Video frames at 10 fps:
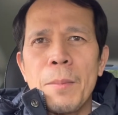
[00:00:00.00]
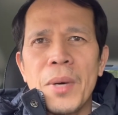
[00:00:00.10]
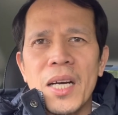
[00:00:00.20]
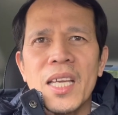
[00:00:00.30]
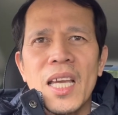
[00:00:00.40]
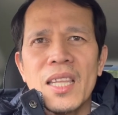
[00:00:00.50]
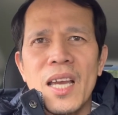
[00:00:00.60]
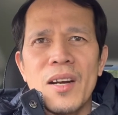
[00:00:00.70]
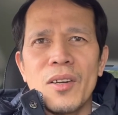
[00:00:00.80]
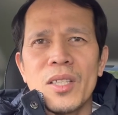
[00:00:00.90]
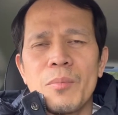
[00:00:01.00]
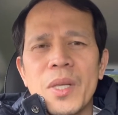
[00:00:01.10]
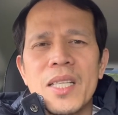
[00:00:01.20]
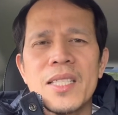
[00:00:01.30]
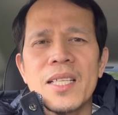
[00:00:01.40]
parking near on the
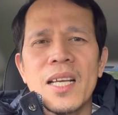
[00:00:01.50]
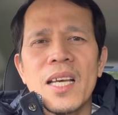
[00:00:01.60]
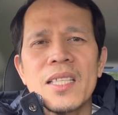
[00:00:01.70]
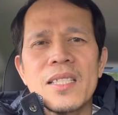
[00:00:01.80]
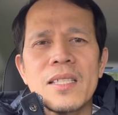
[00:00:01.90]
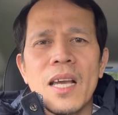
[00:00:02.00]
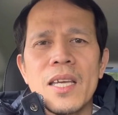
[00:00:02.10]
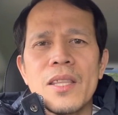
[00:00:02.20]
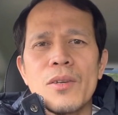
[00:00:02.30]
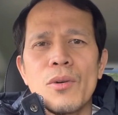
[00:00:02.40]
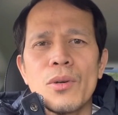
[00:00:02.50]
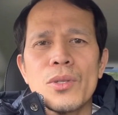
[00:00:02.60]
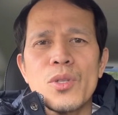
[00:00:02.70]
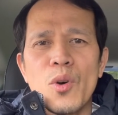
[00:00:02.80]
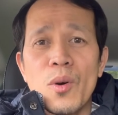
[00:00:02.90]
pedestrians, 80
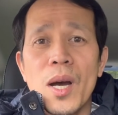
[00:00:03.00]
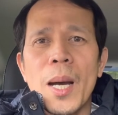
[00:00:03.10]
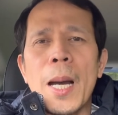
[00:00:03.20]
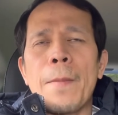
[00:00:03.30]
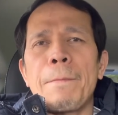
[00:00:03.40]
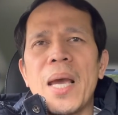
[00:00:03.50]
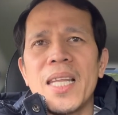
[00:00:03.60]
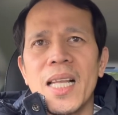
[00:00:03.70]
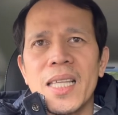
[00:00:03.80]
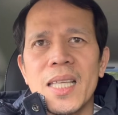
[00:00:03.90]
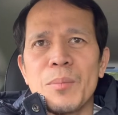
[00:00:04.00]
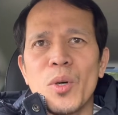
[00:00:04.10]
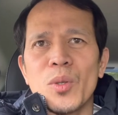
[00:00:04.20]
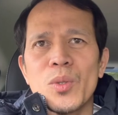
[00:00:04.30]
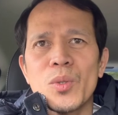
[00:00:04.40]
euros yung uh, penalty
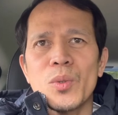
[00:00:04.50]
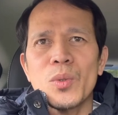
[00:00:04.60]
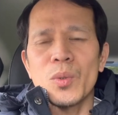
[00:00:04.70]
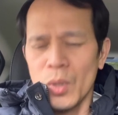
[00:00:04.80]
mo. So,